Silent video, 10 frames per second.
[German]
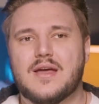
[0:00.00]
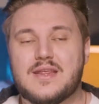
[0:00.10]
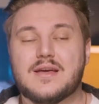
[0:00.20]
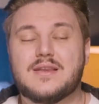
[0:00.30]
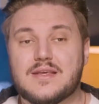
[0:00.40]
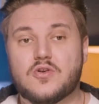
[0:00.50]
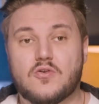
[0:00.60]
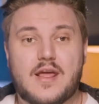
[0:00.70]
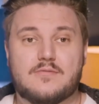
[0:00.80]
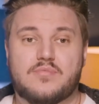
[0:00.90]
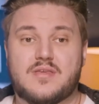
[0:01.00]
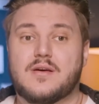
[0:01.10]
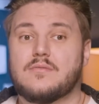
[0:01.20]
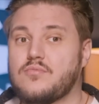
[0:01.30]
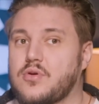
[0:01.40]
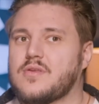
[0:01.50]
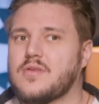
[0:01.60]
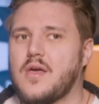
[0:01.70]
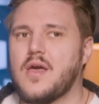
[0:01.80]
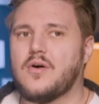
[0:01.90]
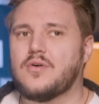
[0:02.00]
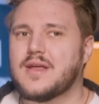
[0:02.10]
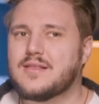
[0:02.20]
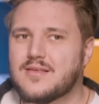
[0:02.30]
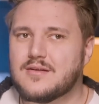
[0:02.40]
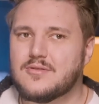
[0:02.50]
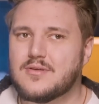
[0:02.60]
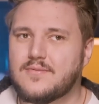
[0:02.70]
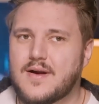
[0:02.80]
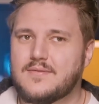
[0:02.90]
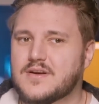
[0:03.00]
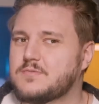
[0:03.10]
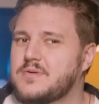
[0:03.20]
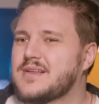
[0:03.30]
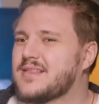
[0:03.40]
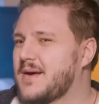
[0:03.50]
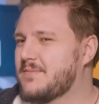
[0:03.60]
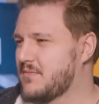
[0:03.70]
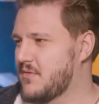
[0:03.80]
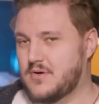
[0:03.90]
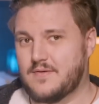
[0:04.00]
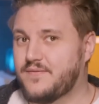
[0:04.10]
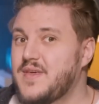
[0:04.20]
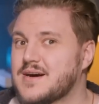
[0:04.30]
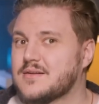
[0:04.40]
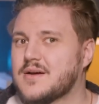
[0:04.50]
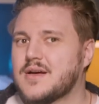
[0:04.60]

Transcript: Dinge, die schon hätten passieren müssen. Und jetzt ist natürlich die Frage, wann spielt jetzt Captain America 4?